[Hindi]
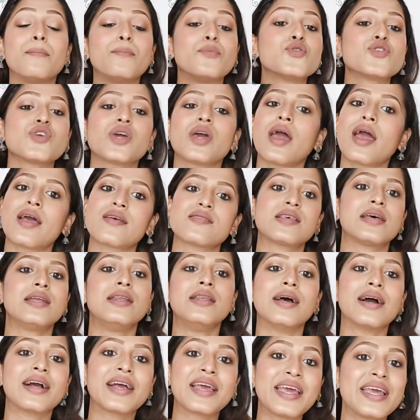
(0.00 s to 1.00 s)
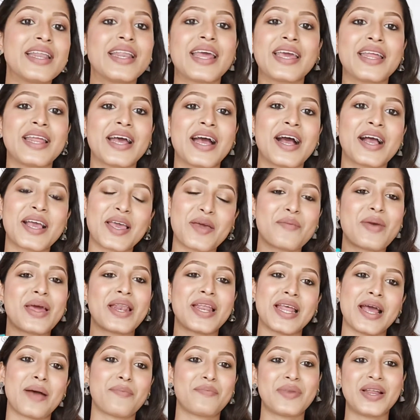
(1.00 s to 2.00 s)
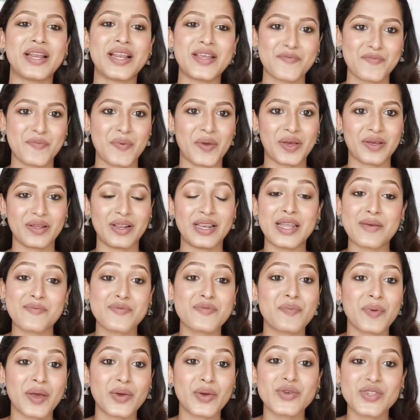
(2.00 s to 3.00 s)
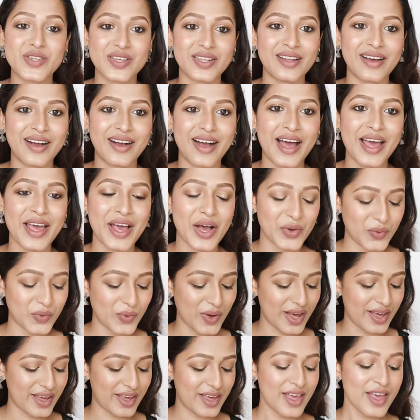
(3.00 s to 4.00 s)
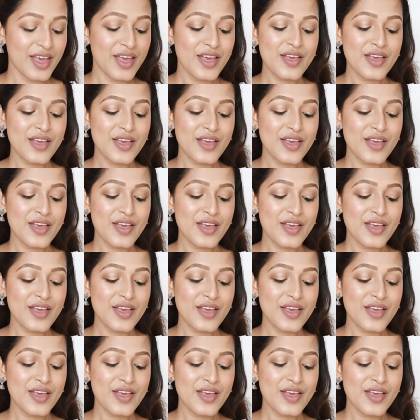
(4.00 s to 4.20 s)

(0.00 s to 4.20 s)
मुझे ऐसा लग ही नहीं रहा कि मैंने अपने लिप्स पे लिप्स पे कुछ लगाया हुआ है